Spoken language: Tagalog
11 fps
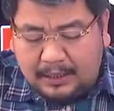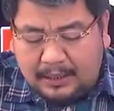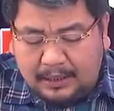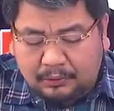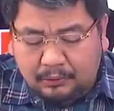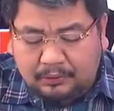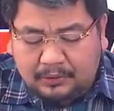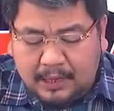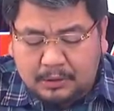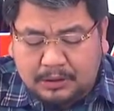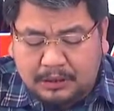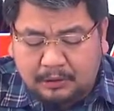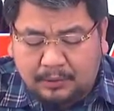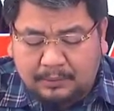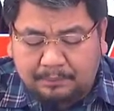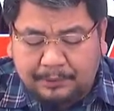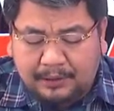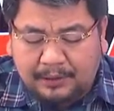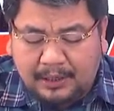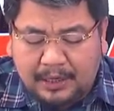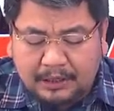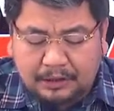2001 Fair
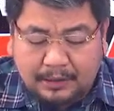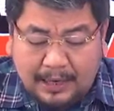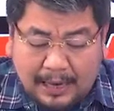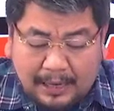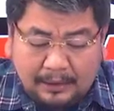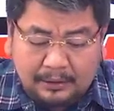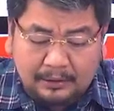Election Act.